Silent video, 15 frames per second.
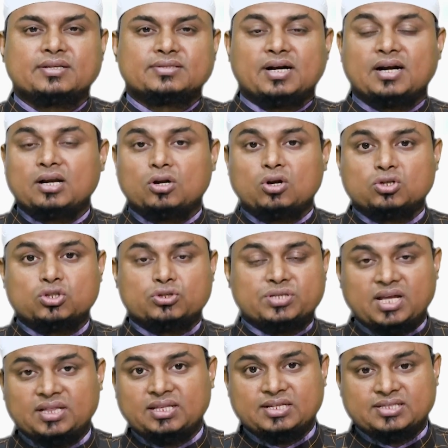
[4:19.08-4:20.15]
साढ़े नौ सौ
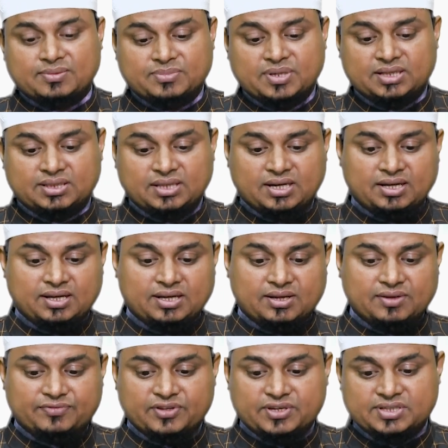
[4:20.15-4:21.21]
साल तक समझाते रहे
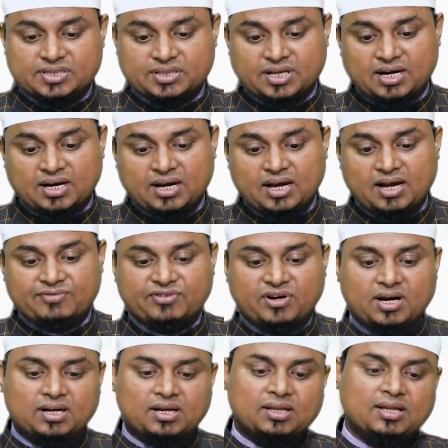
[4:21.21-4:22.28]
फिर इसी तरह कहा
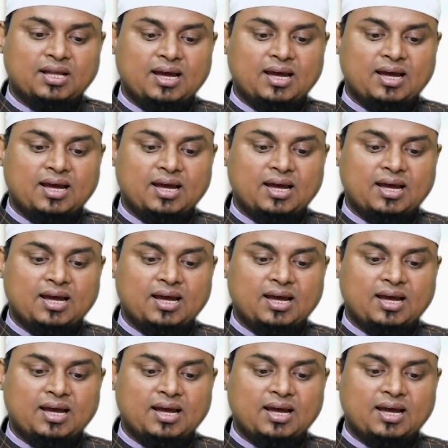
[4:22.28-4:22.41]
फ़ाल